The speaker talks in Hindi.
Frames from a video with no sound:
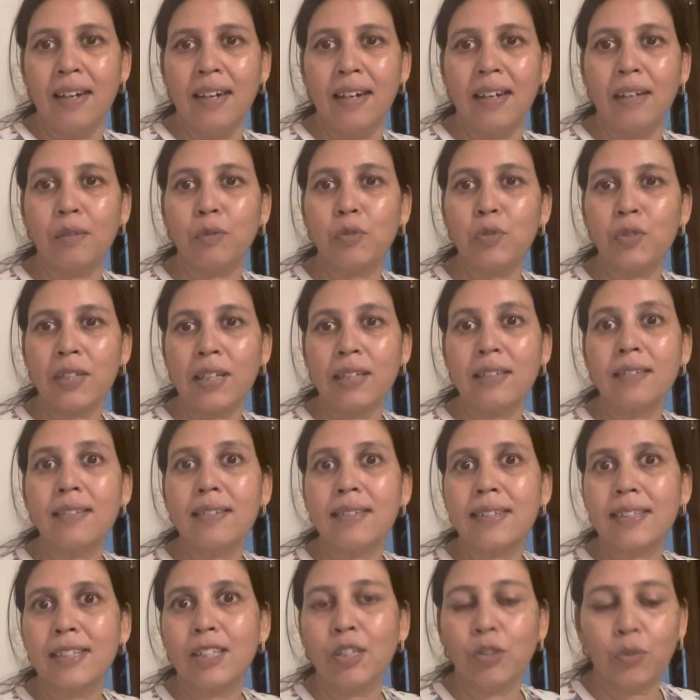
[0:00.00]
uh, कुछ
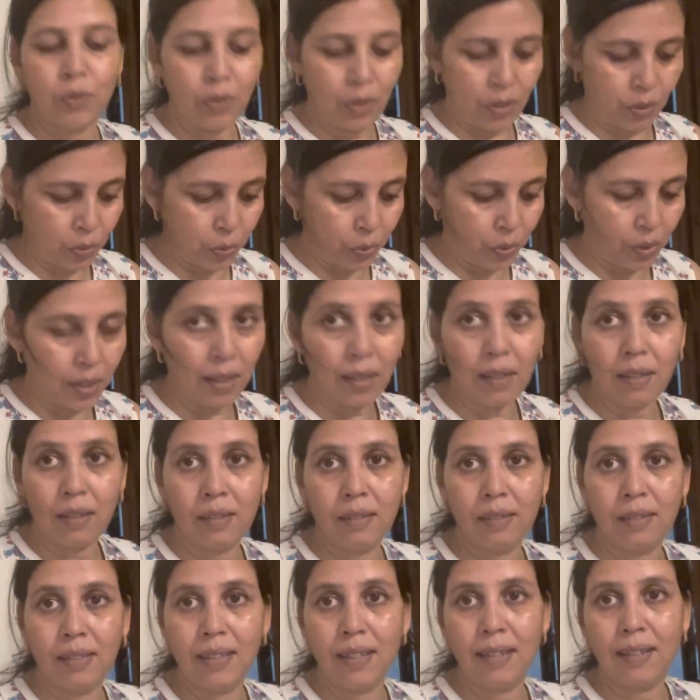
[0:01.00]
एडजस्ट किए तो ये हो गया
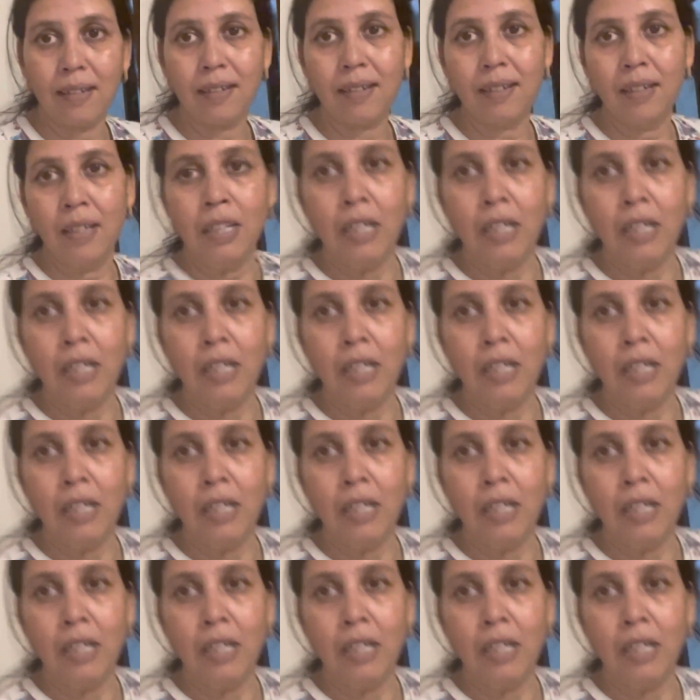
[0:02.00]
या